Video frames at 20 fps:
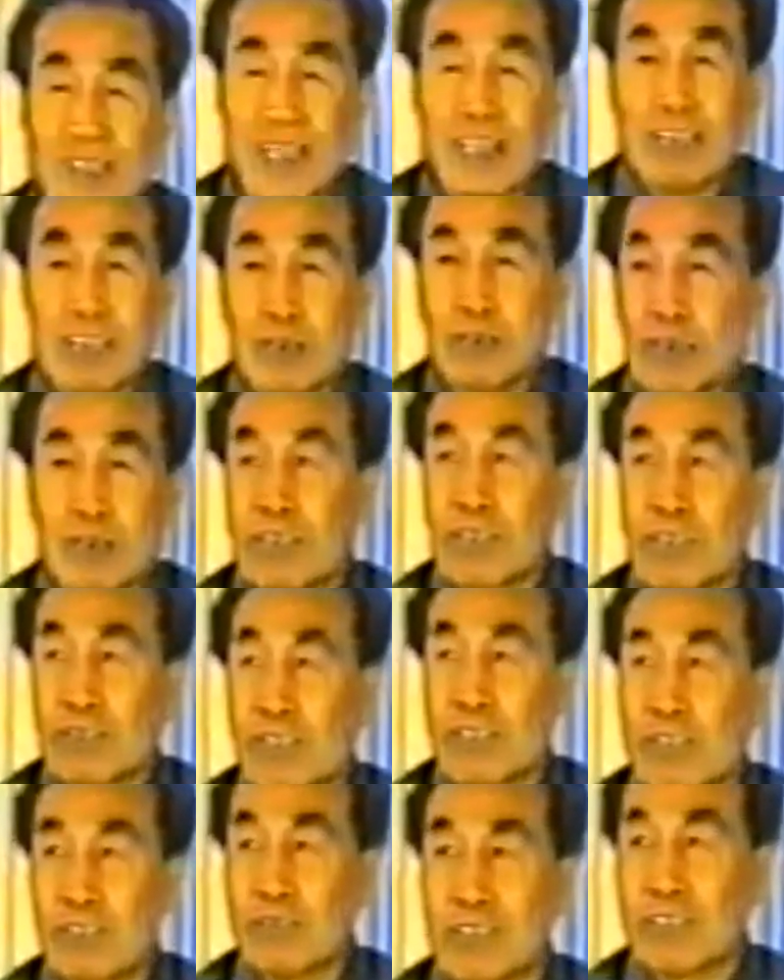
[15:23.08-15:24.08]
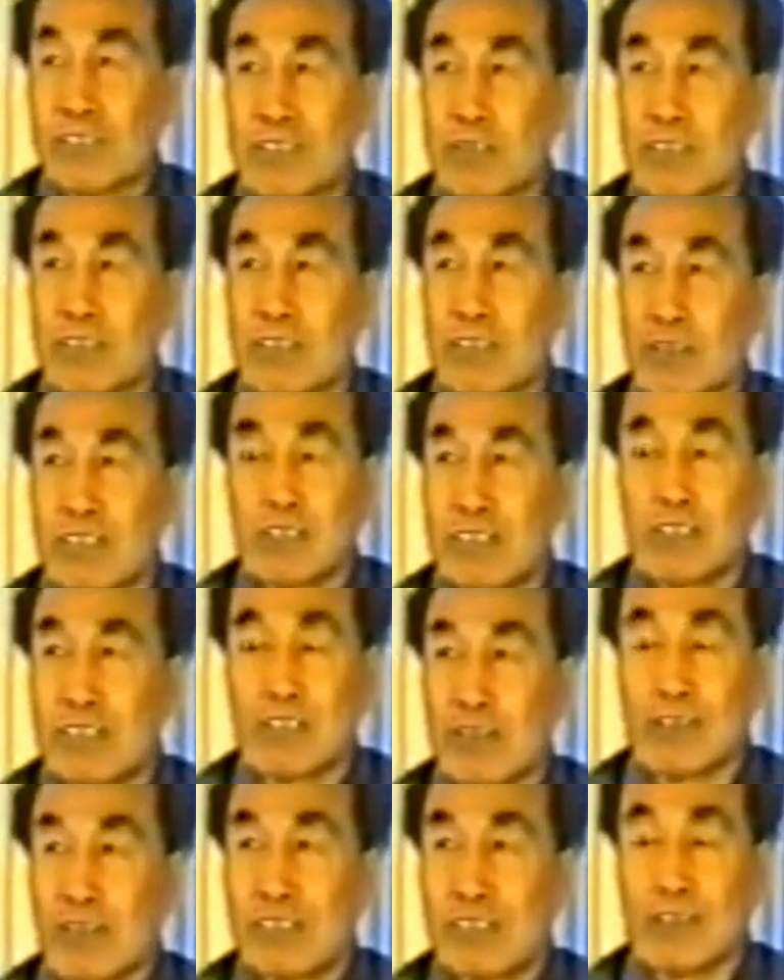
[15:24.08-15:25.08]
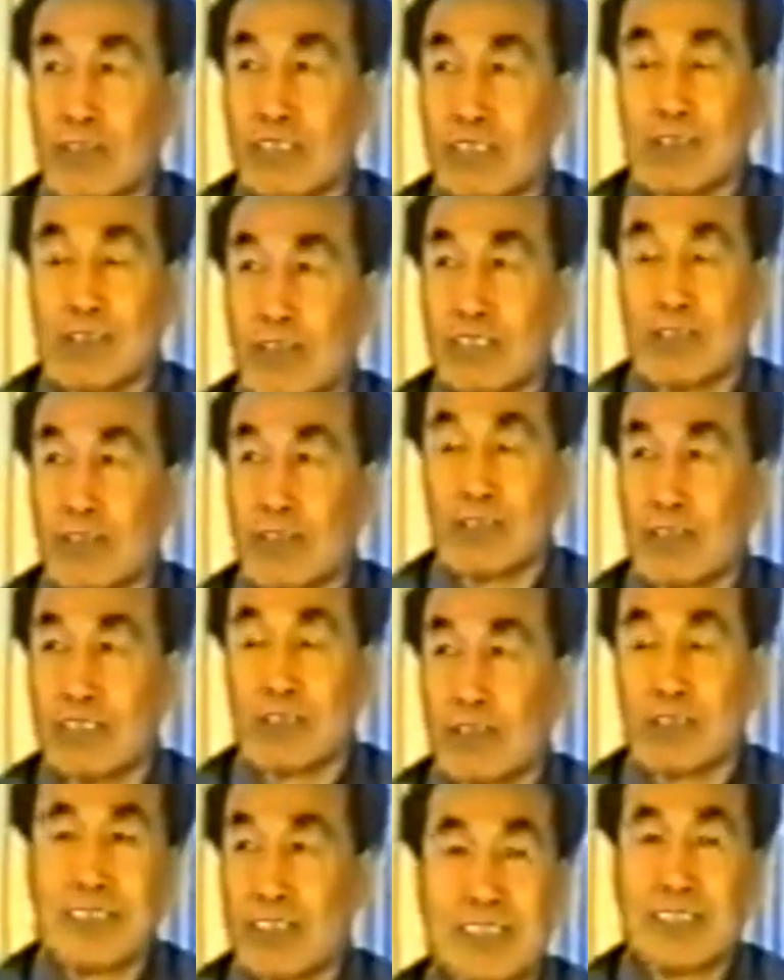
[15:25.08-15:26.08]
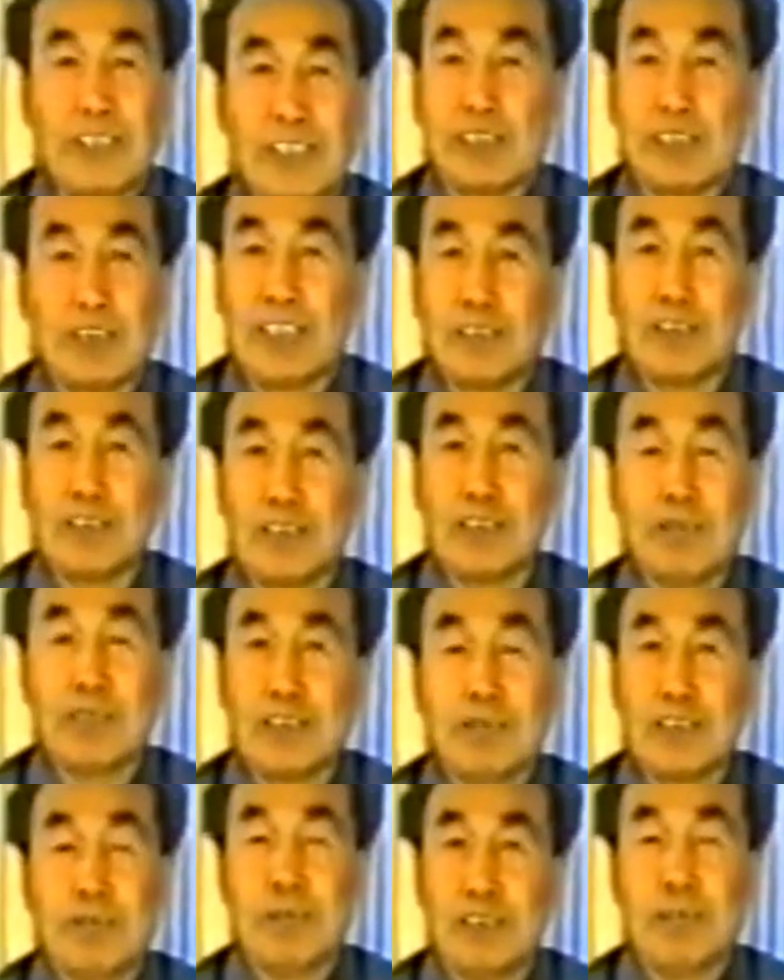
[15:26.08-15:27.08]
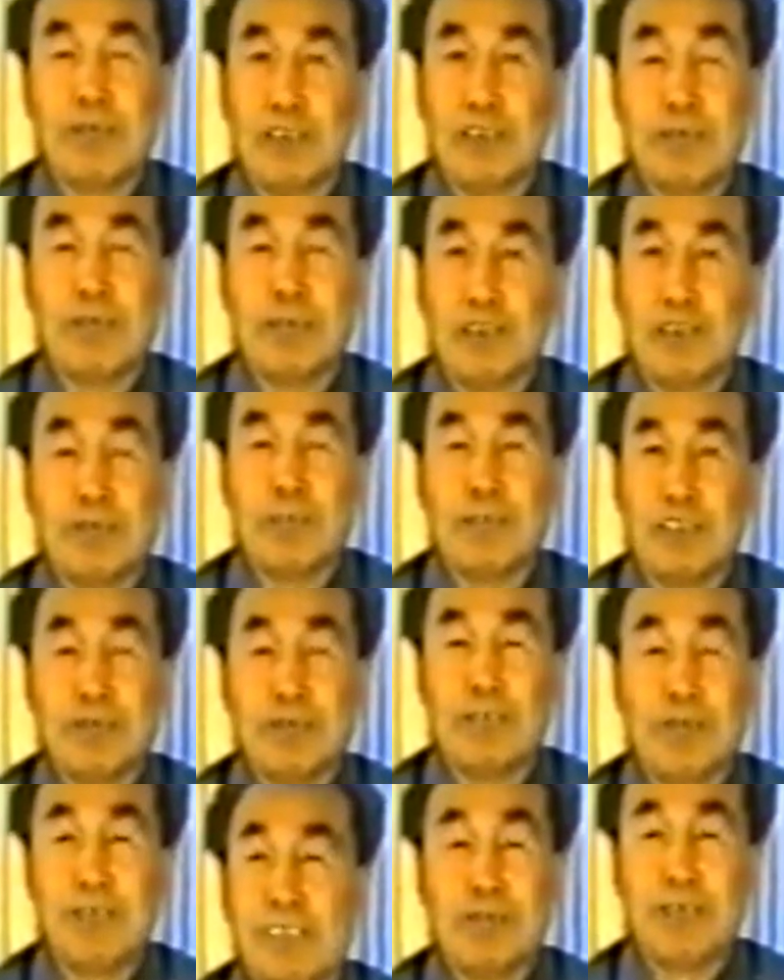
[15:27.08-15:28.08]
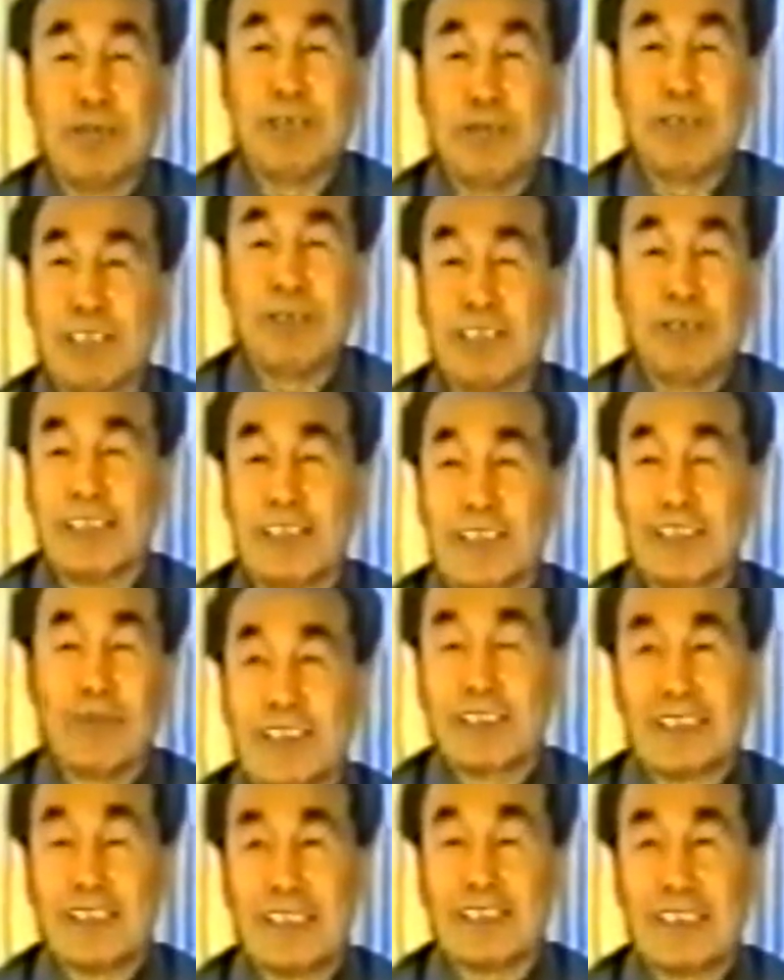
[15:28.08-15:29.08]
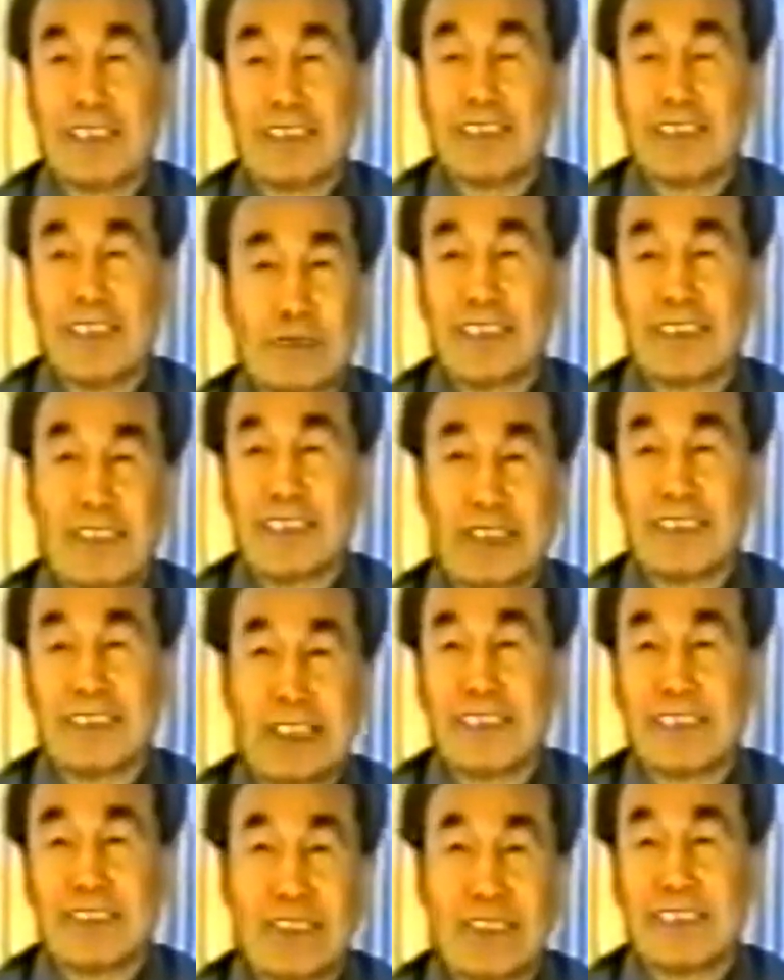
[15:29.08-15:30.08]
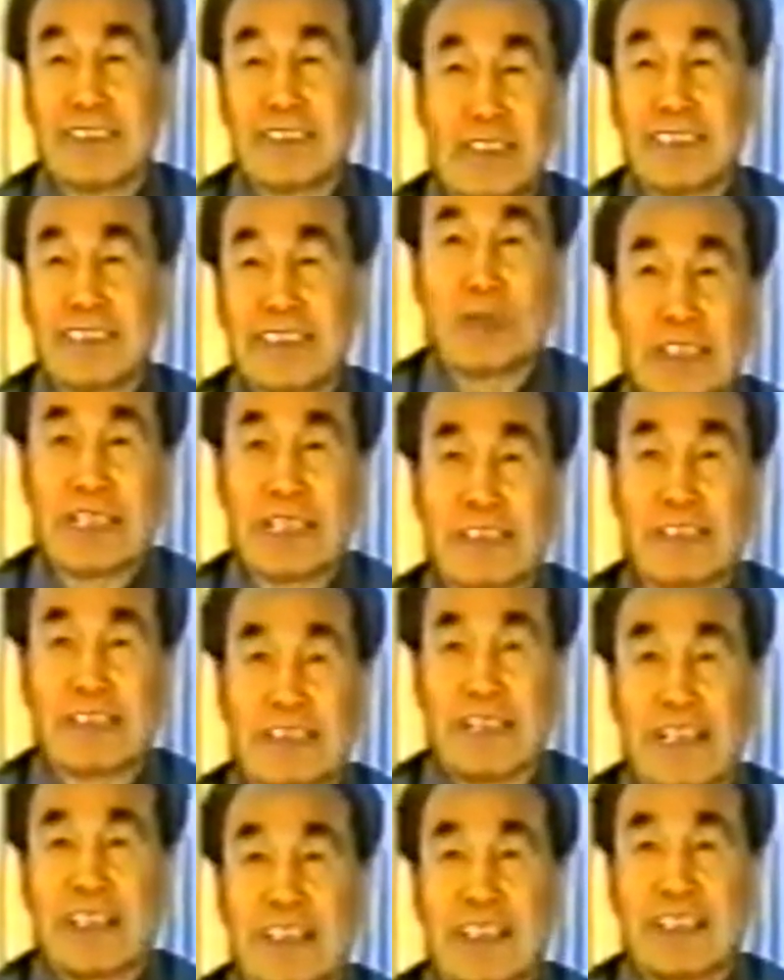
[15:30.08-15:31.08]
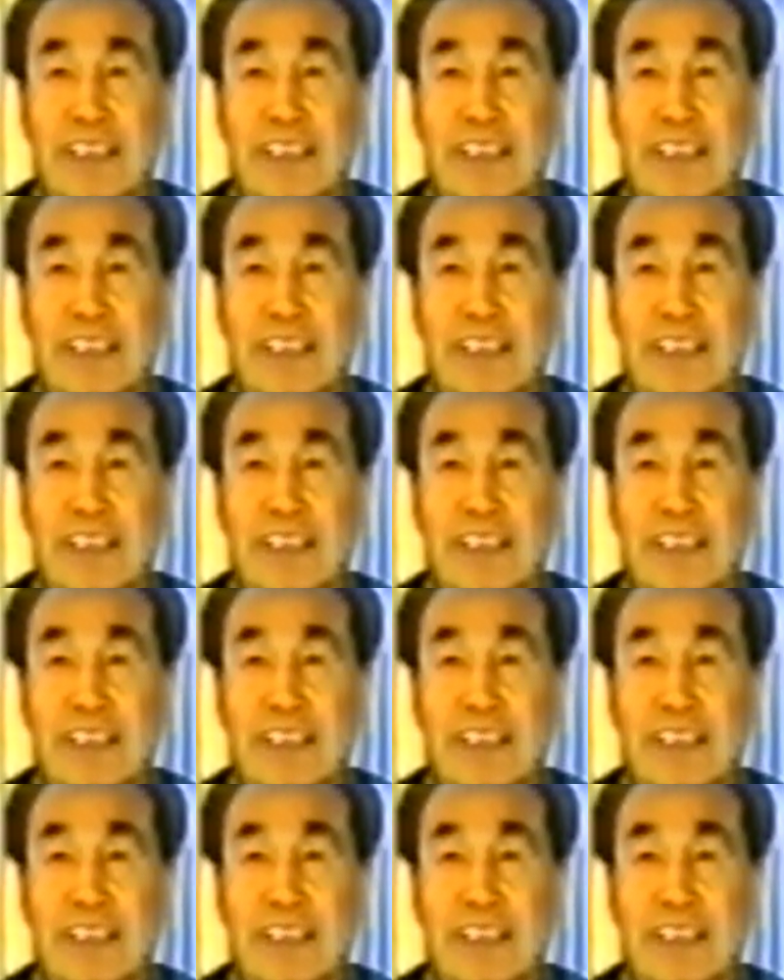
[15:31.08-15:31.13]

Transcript: 啊，我不能说你们二十多个都能正常了，反正得得得有得有一批人正常吧。大家努力是吧？当然，那个同学们呢再努力，后面再正常